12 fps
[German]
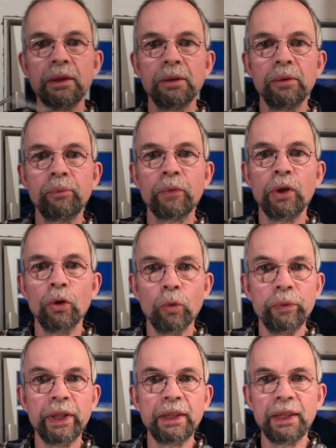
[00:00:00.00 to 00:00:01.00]
Ähm,
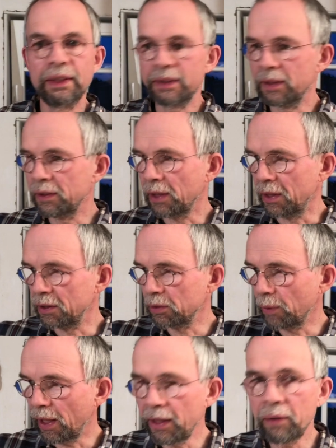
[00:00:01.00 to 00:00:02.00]
um den geht es in Teil
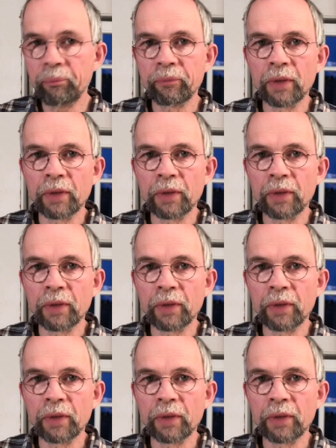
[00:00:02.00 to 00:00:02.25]
2